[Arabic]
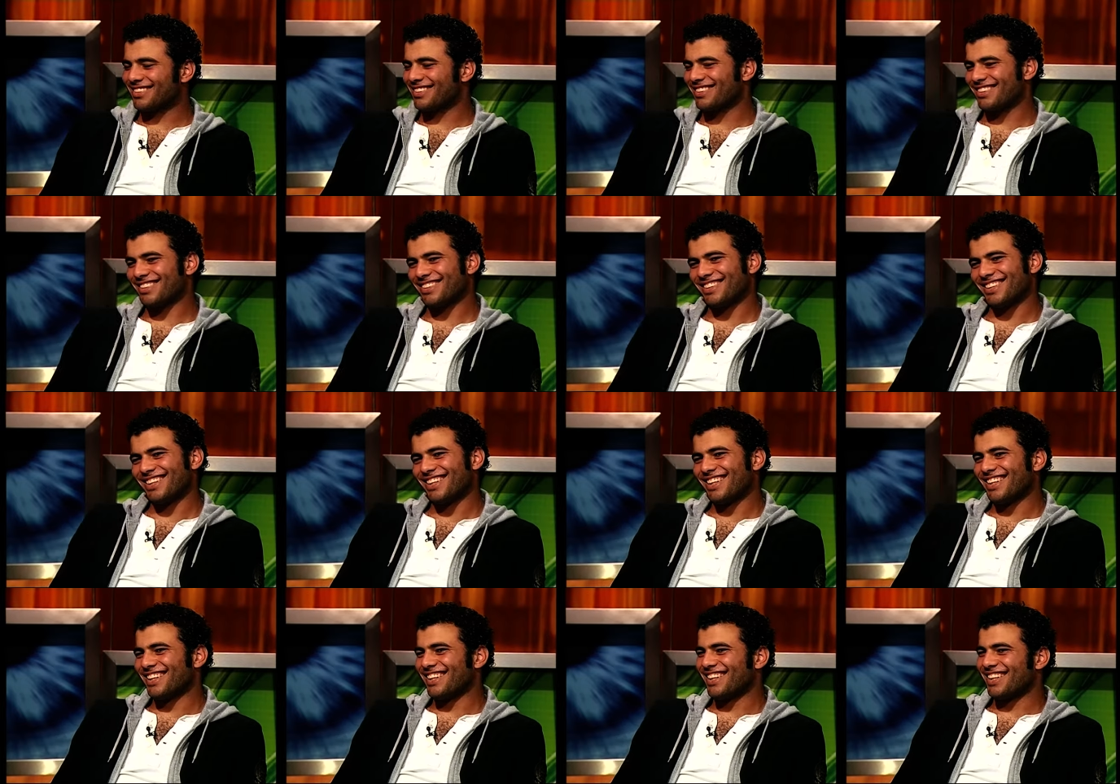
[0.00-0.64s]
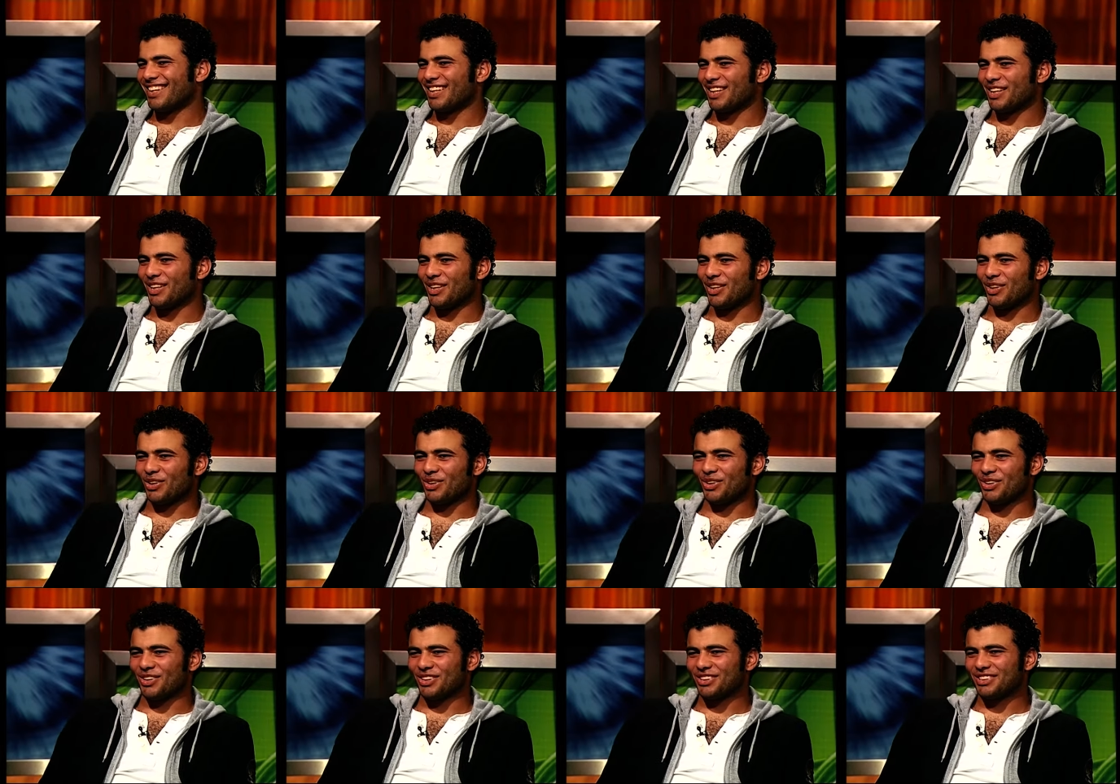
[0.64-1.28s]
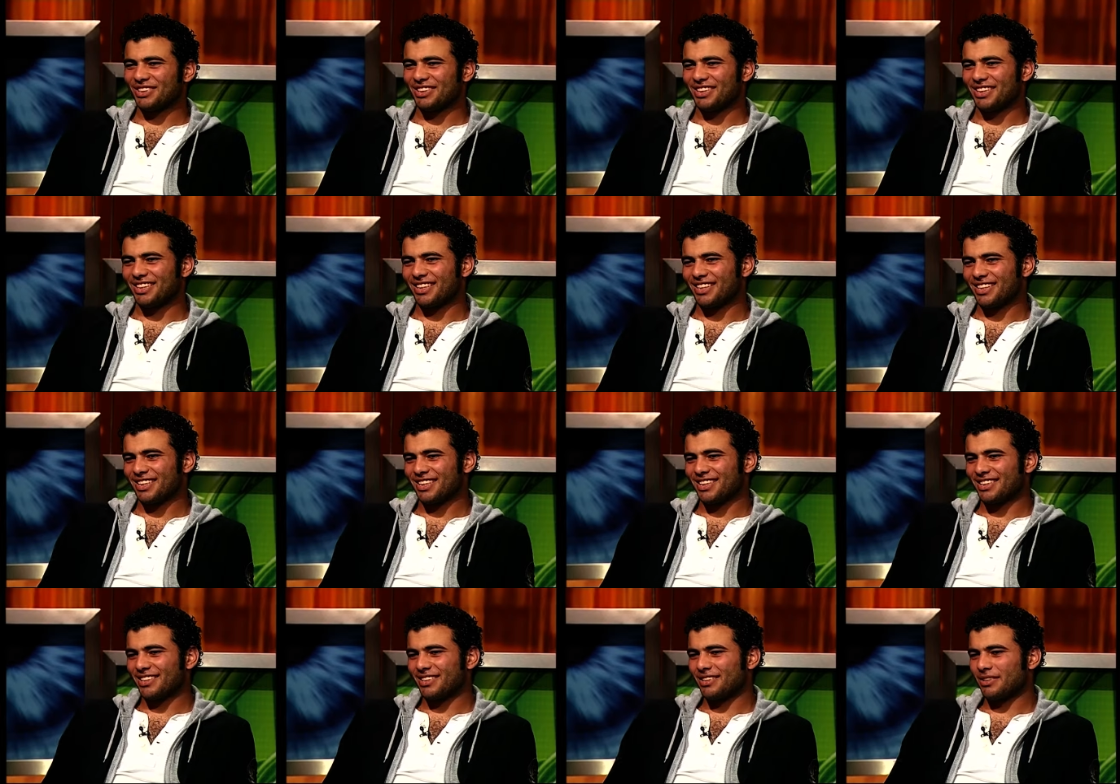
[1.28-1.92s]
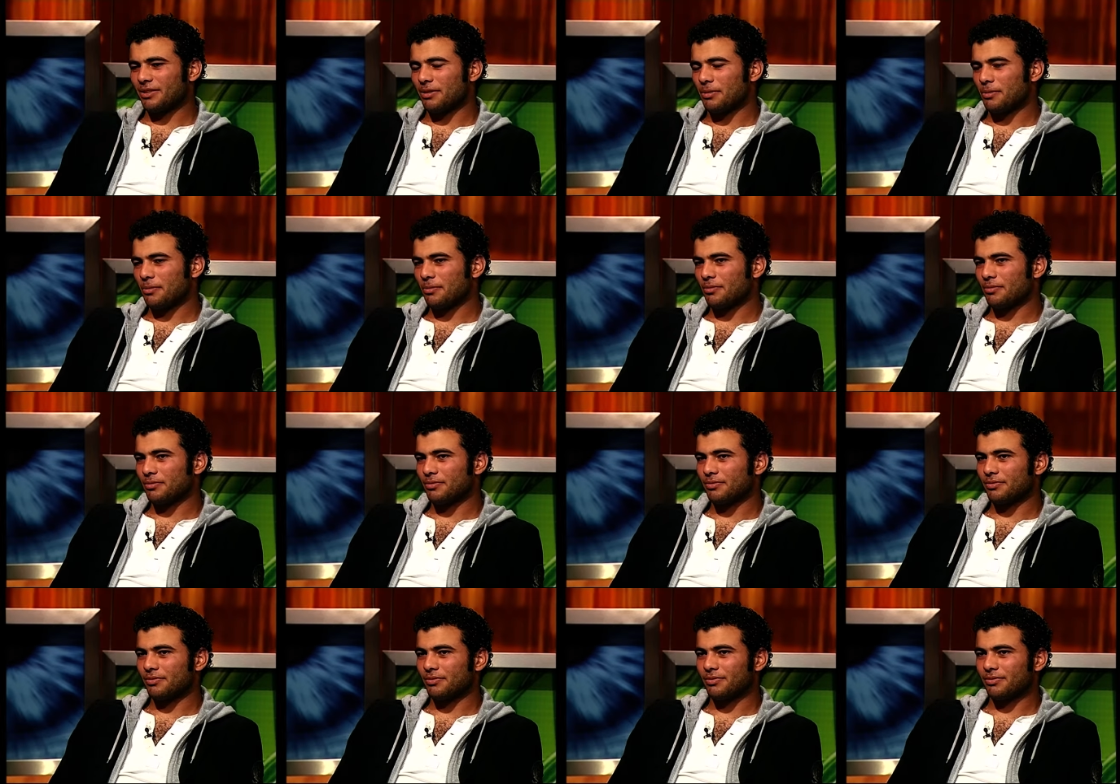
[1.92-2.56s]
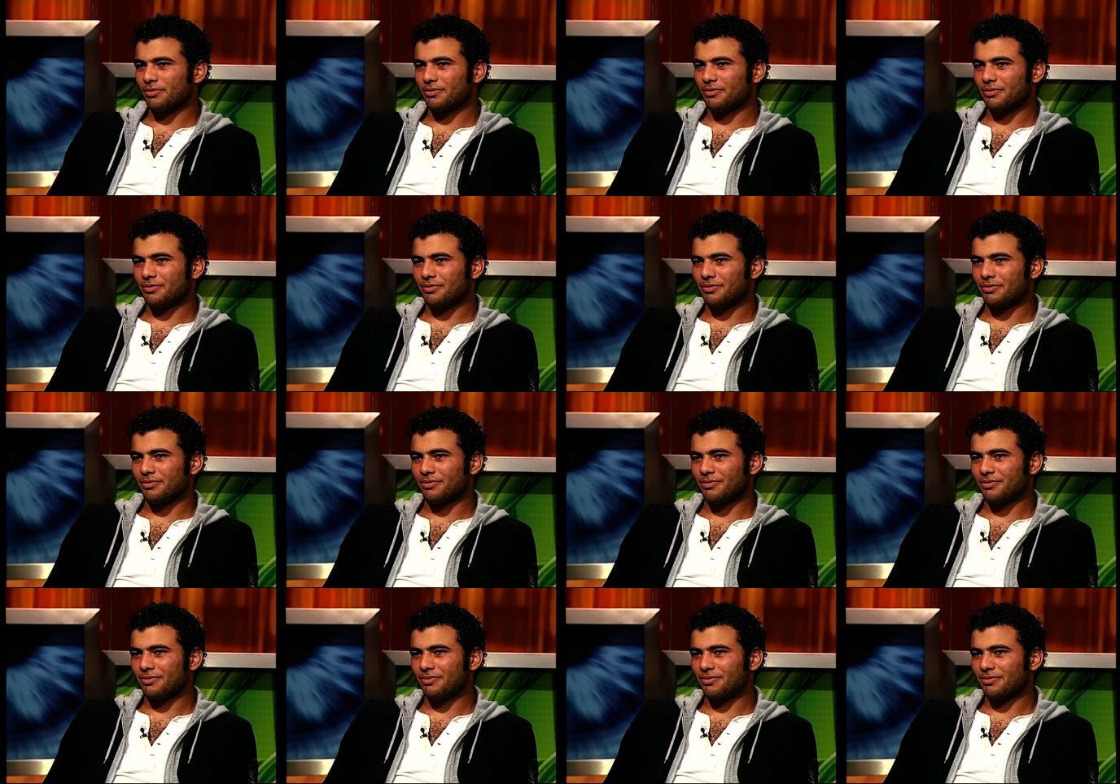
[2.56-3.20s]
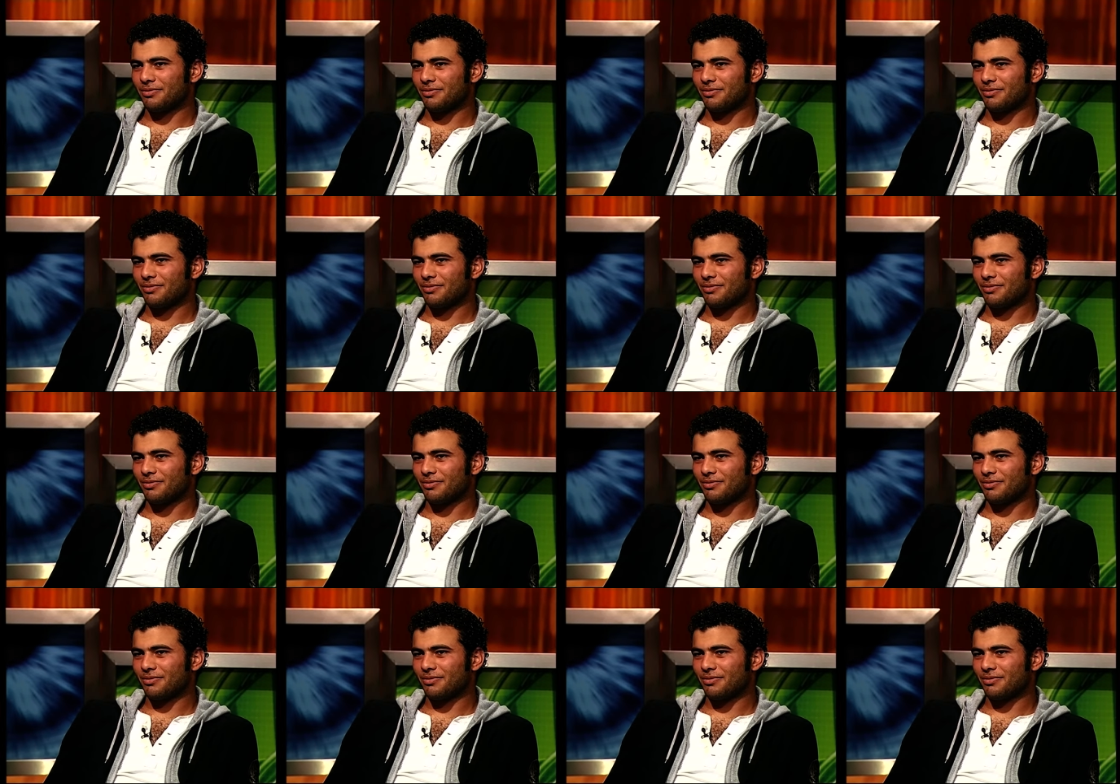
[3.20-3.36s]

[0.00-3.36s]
احمد البدري لا لا خالص طب في مشاكل مع الستات او